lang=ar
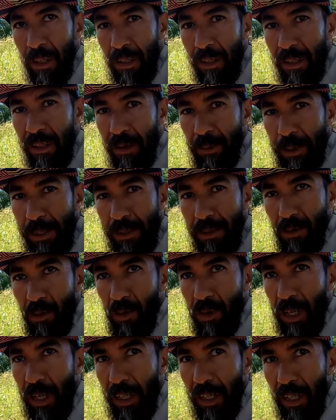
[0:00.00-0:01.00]
نسبه
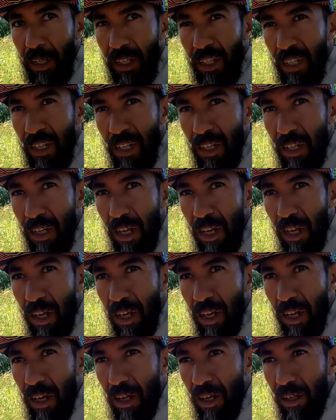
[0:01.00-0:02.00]
السكان
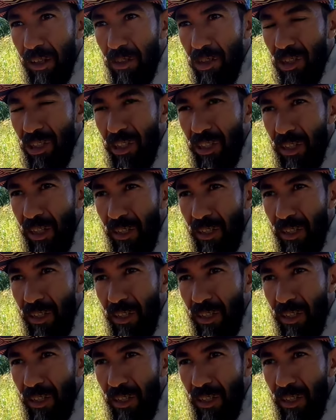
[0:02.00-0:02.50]
قليله شي